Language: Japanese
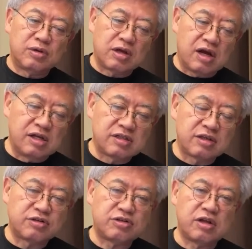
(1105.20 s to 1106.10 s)
そうやって観
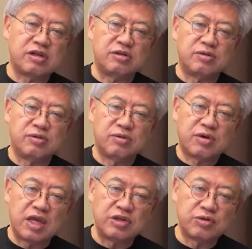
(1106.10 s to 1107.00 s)
察したり、いろい
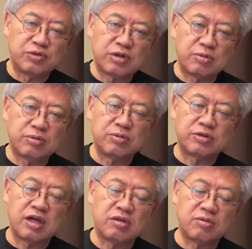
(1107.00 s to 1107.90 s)
ろ検証したこと
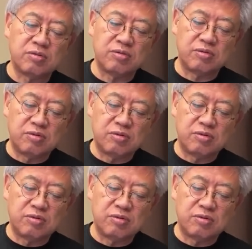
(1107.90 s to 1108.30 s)
をちゃんと